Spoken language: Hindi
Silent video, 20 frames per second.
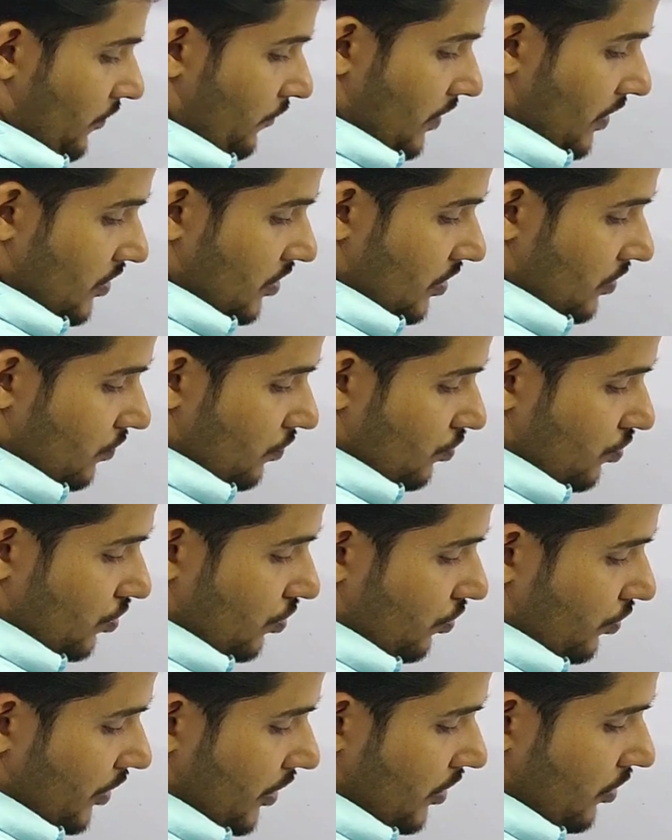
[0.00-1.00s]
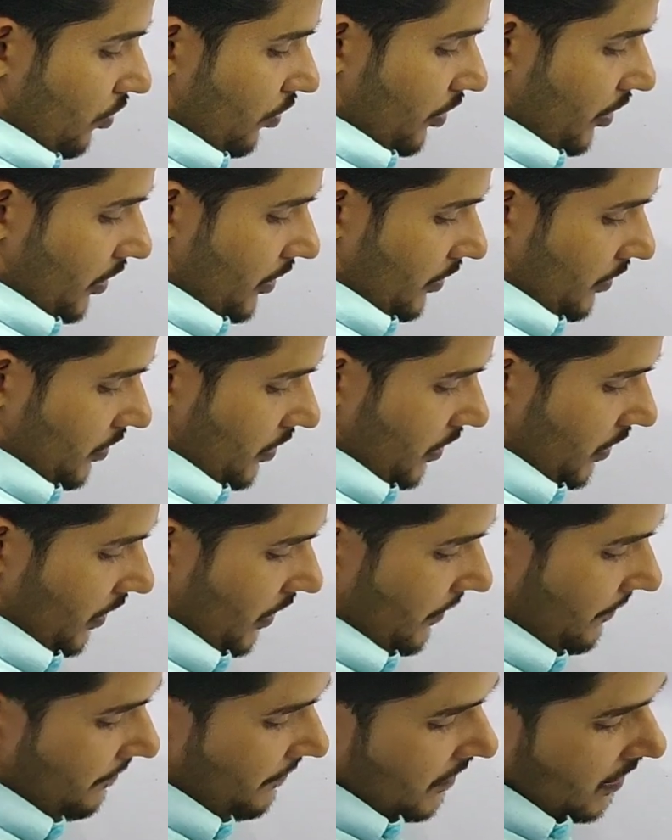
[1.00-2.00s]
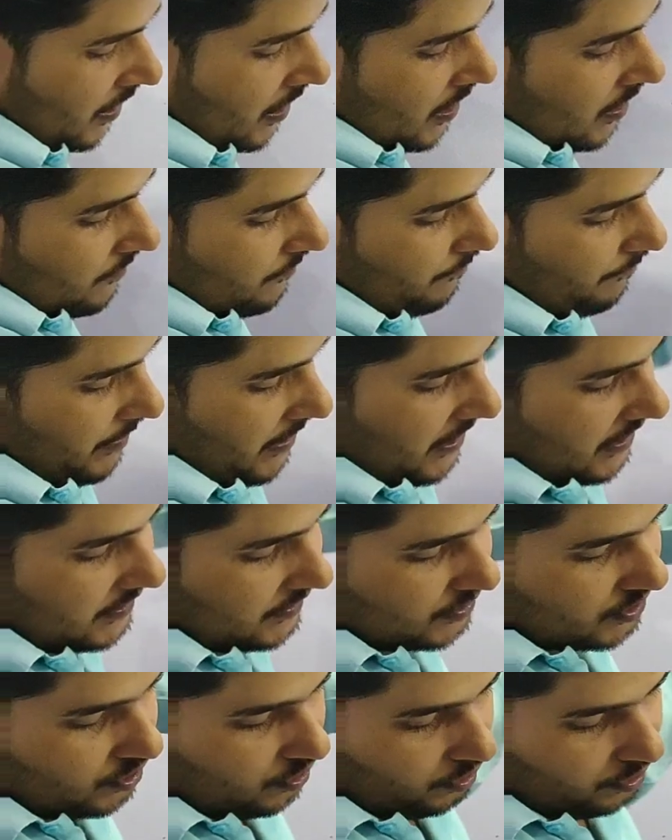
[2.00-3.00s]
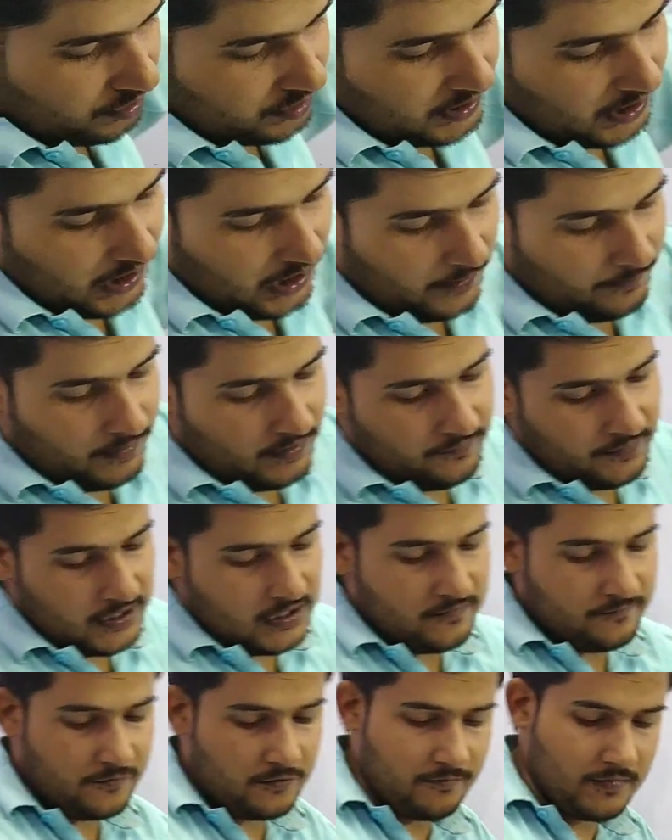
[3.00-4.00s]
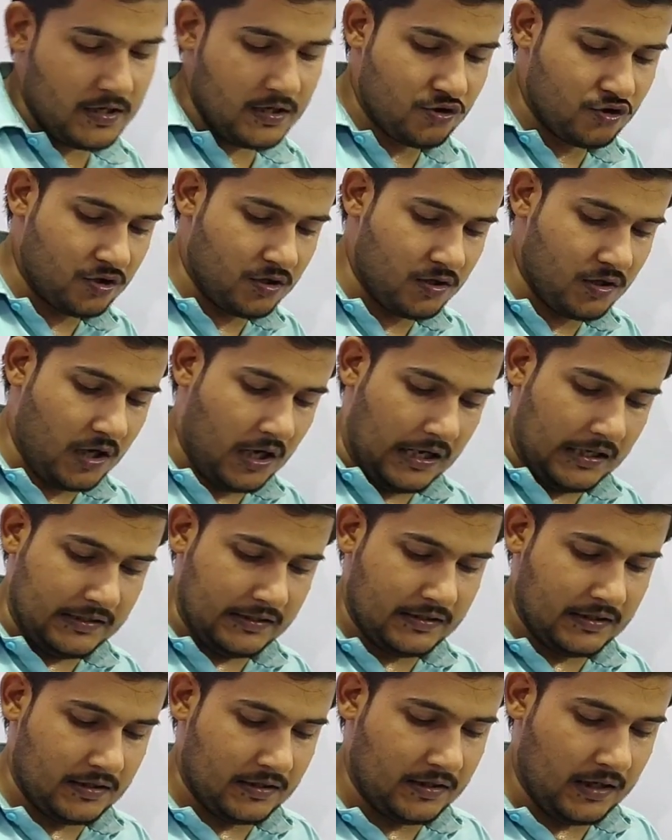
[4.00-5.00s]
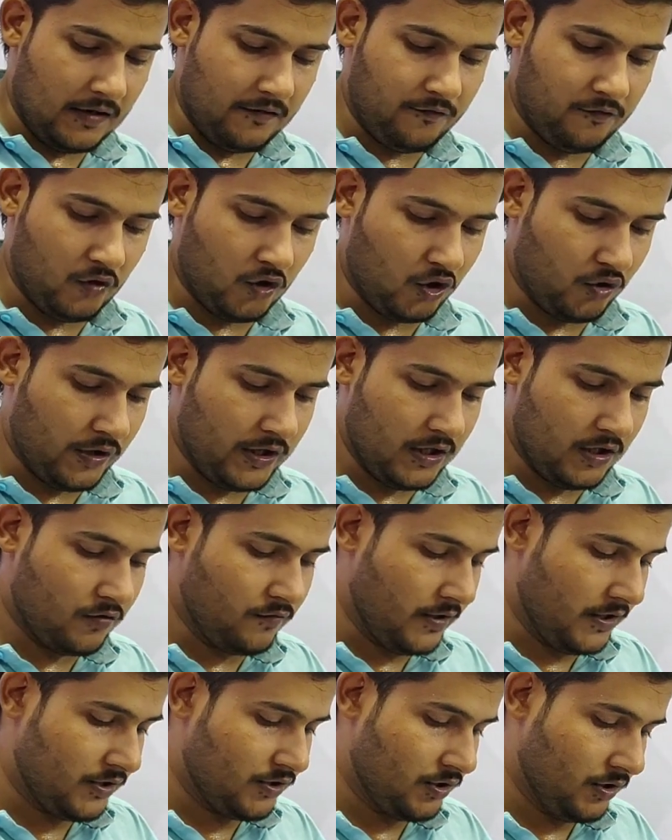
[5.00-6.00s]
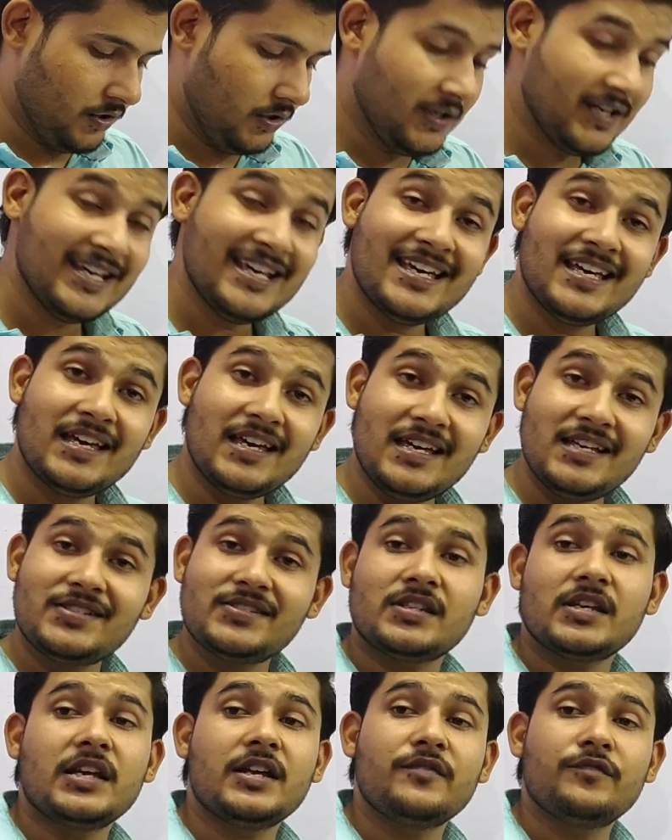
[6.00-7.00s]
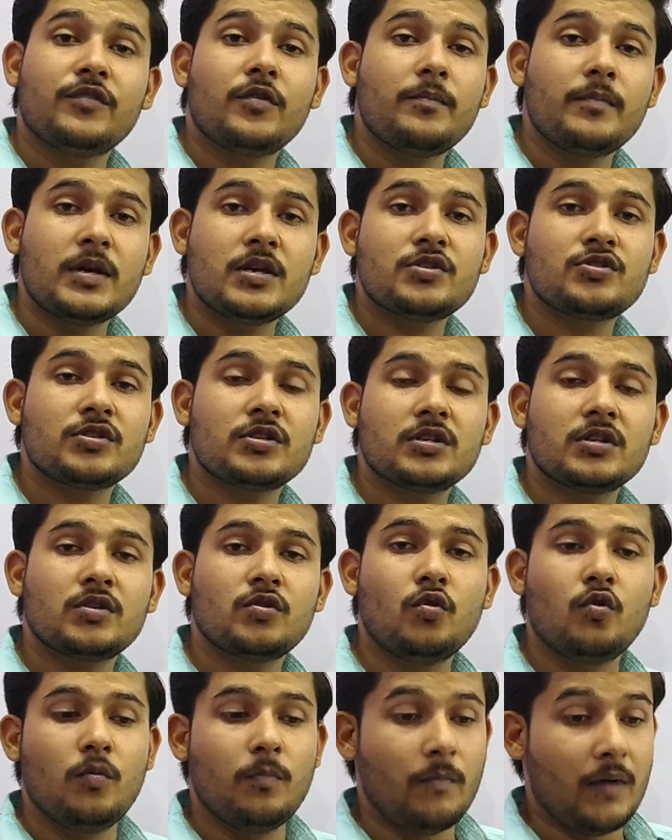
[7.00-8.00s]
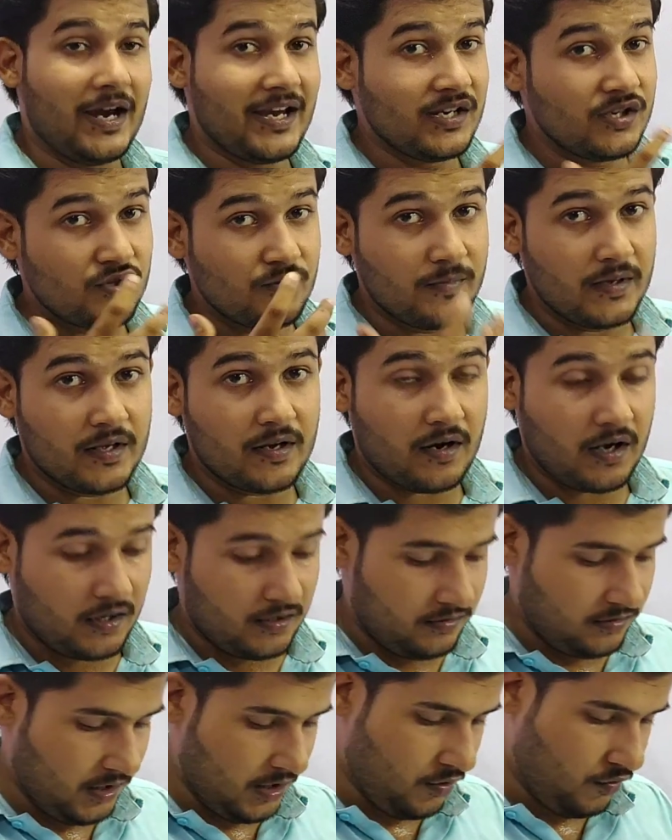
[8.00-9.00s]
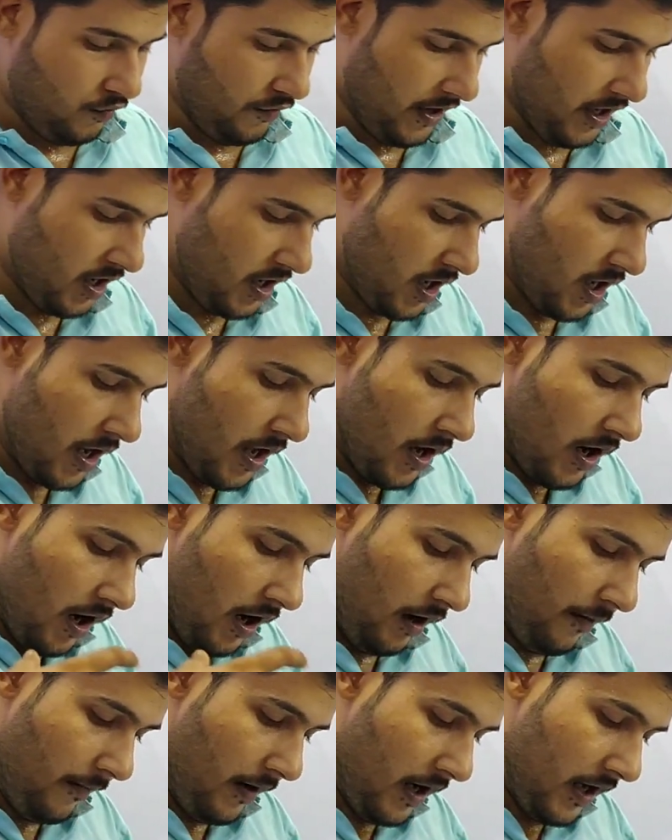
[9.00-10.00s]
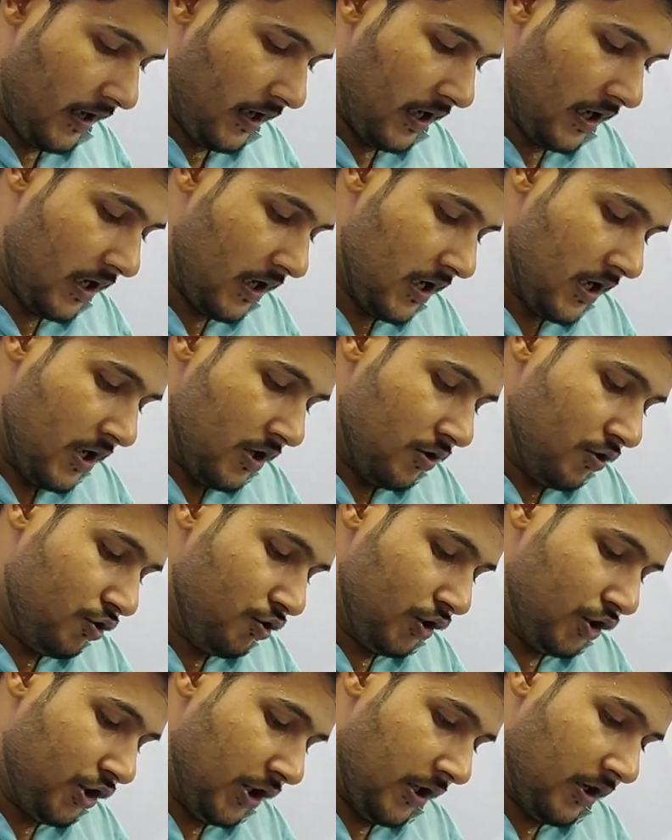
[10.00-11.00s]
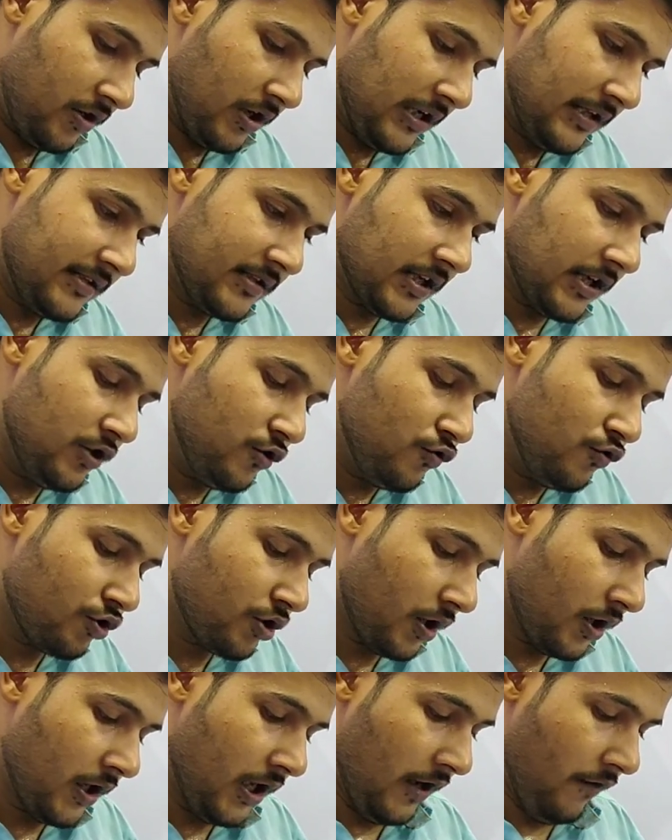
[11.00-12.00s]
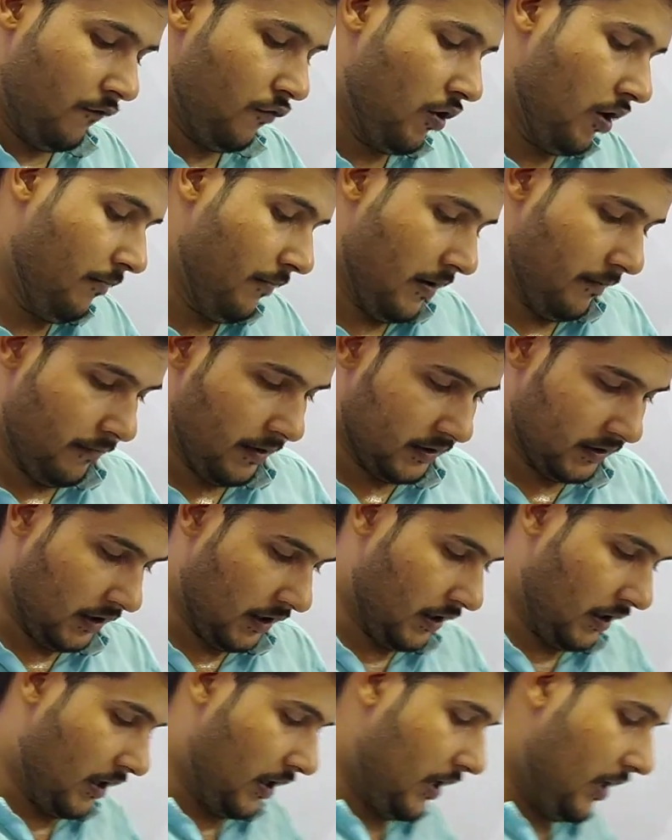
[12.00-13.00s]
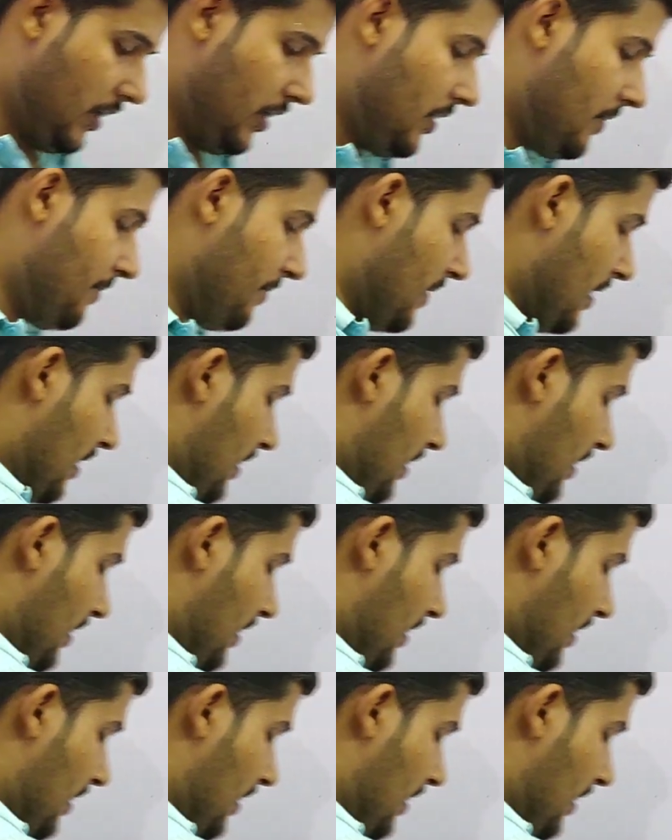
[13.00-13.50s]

इक्वेशन उसको डिनोट करती है बेस्ड ऑन द अबव इंफॉर्मेशन आंसर द फॉलोइंग क्वेश्चन इस इंफॉर्मेशन को माइंड में रखते हुए हमारा जो जनरल सोल्यूशन है वो हमें बताना है